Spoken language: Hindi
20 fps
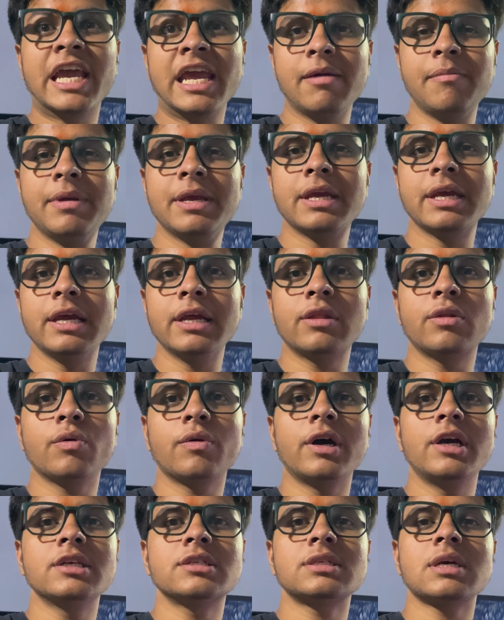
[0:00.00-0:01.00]
गेमिंग की तो
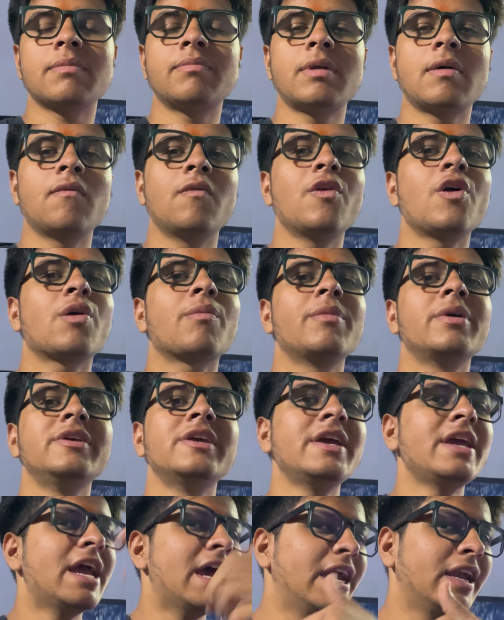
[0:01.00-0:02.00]
गाइज अपना ब्लॉग में
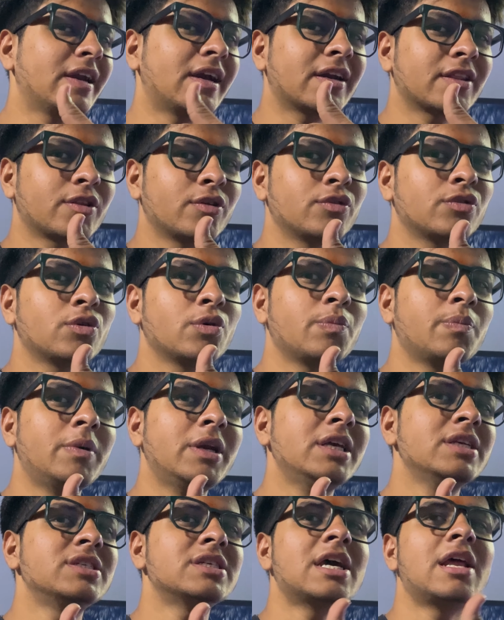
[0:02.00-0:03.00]
ही एंड करता हूँ तो
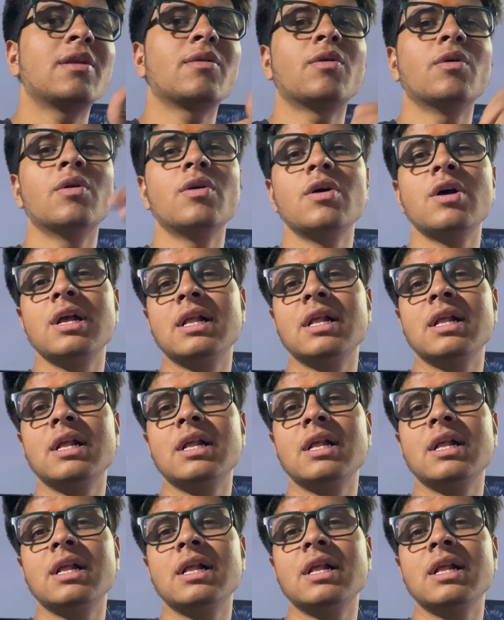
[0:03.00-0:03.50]
प्लीज चैनल को